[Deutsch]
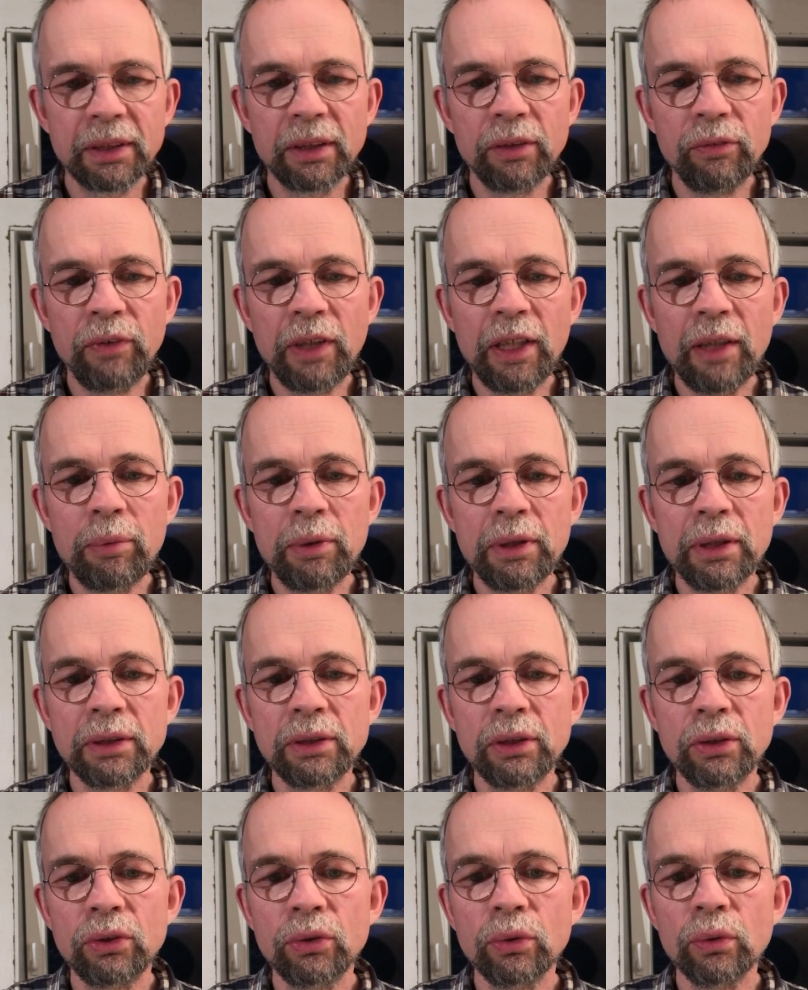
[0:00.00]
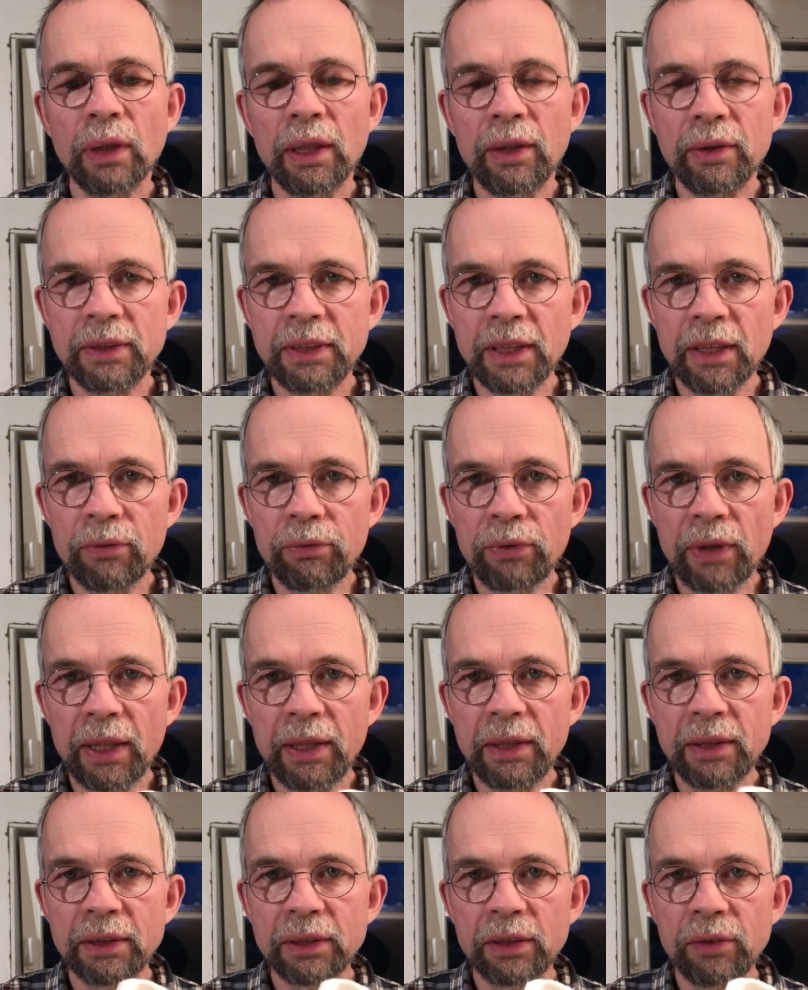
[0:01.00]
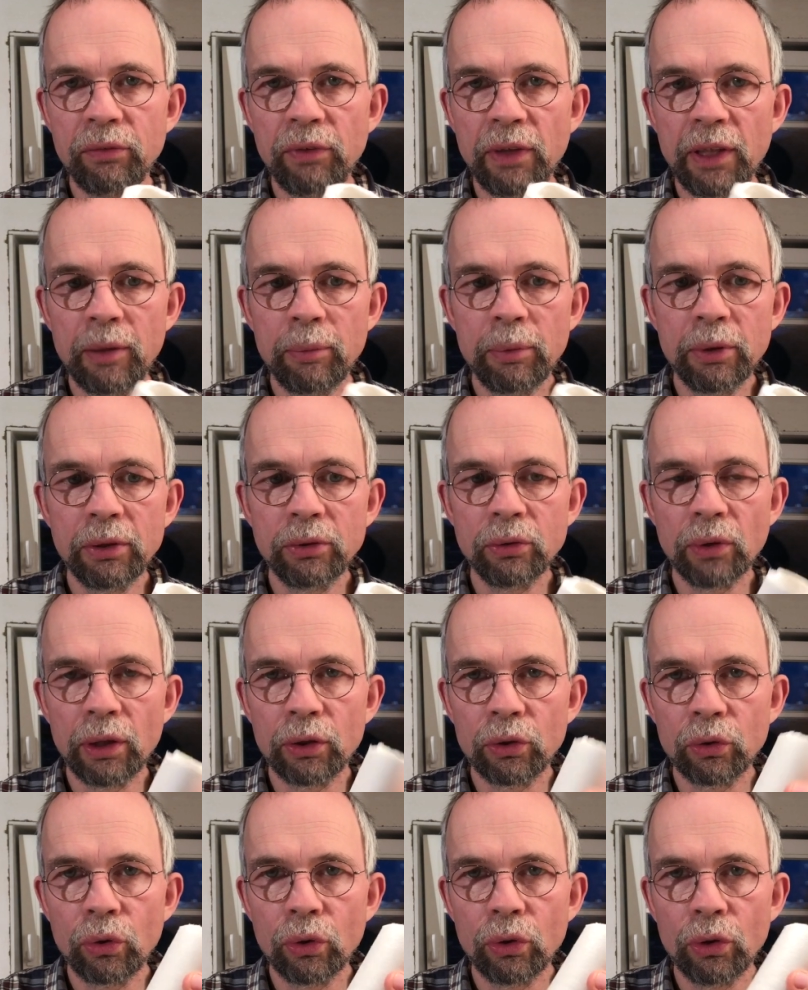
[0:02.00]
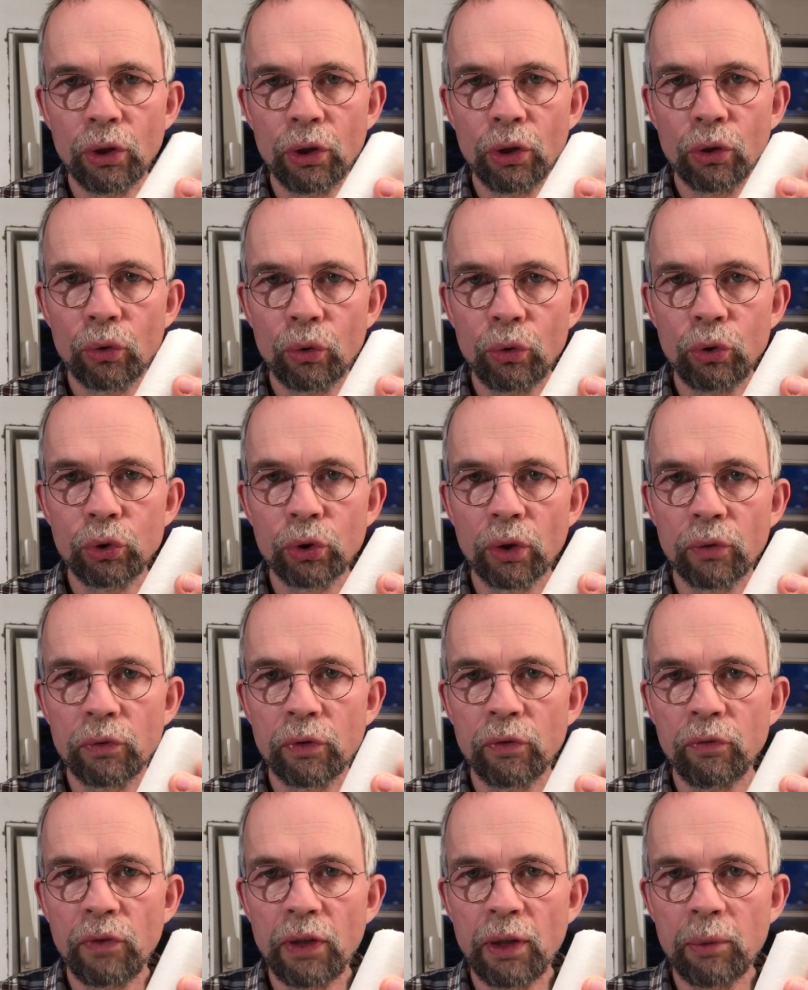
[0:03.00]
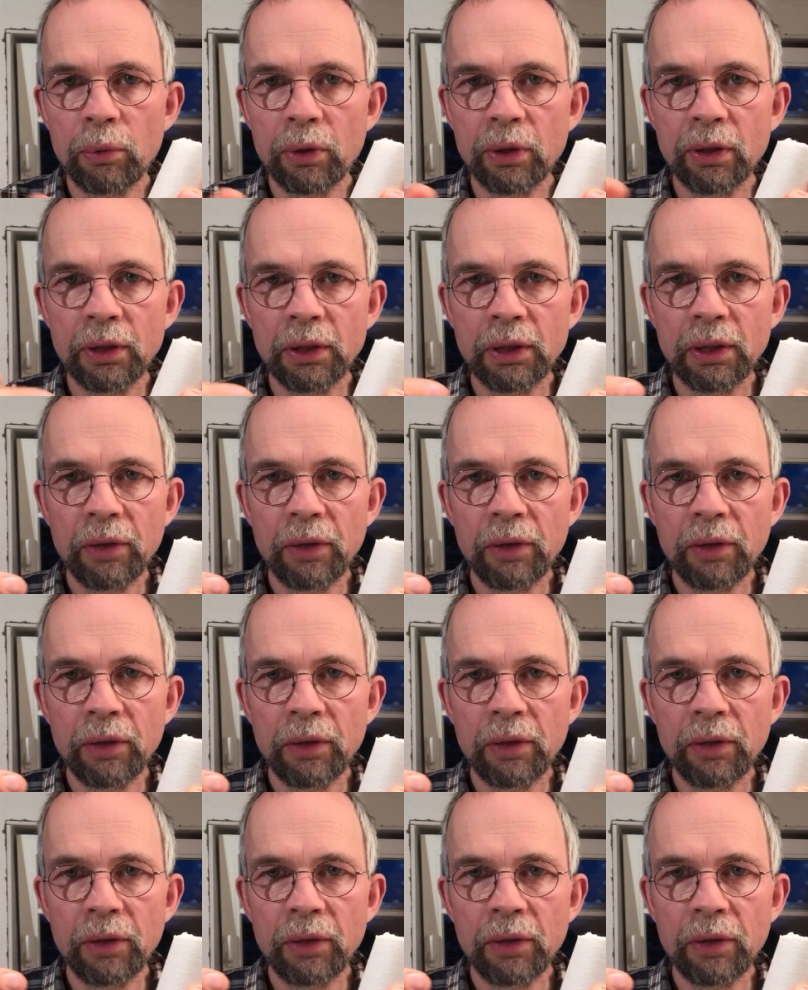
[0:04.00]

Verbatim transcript: Gewebe, das ist so ein sehr feines Gewebe, so ein Kunststoffgewebe,